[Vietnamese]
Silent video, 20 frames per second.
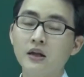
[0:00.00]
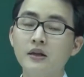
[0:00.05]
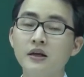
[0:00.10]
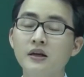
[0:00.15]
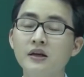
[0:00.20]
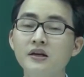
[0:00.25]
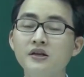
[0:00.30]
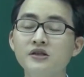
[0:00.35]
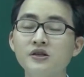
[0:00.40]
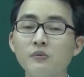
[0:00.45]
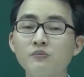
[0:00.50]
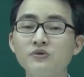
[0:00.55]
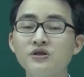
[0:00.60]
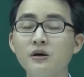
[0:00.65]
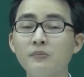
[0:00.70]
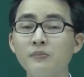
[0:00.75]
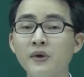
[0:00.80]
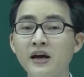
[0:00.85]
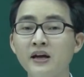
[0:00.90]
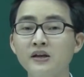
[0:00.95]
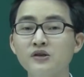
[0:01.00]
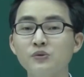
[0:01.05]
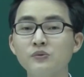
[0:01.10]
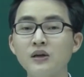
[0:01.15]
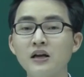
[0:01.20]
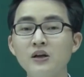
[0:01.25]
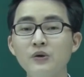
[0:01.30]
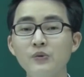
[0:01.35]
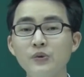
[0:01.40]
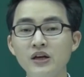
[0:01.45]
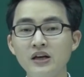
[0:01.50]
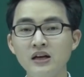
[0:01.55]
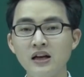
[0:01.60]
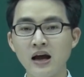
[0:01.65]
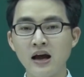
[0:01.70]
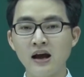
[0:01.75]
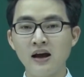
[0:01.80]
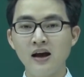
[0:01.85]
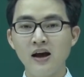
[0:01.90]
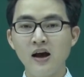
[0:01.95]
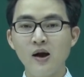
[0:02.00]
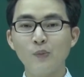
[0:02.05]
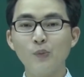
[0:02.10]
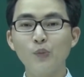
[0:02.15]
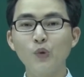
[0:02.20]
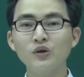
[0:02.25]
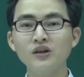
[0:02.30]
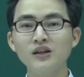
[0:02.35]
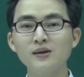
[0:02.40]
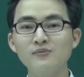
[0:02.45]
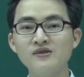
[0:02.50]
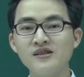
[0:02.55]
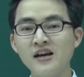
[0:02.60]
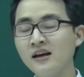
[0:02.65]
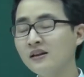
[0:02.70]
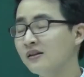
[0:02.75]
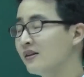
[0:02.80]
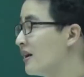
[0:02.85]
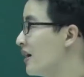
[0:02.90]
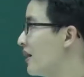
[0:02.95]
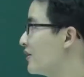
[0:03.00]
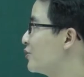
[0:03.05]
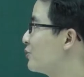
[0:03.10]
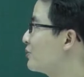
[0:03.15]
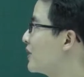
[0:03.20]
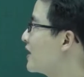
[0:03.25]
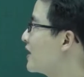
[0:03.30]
Thì trong trường hợp này chúng ta lưu ý là muốn tìm Z chúng